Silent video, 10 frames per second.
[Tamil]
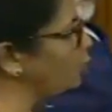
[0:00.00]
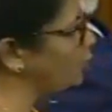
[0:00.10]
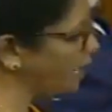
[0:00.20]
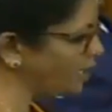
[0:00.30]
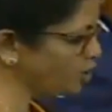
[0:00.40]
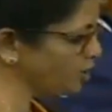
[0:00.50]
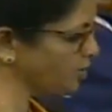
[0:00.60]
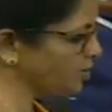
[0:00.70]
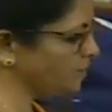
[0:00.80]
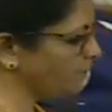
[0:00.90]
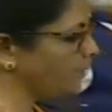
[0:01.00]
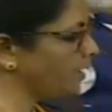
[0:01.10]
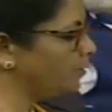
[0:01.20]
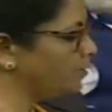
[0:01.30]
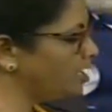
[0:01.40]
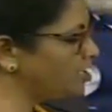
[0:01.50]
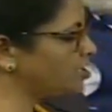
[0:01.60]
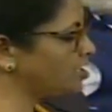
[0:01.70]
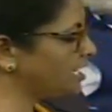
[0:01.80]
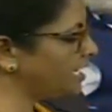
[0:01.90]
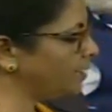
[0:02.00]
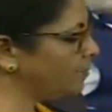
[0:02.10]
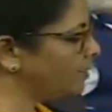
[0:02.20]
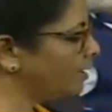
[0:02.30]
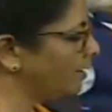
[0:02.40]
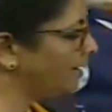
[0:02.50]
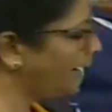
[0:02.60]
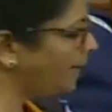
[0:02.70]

பாரிஸ் ஒப்பந்த நடவடிக்கையின் கீழ் இந்தியா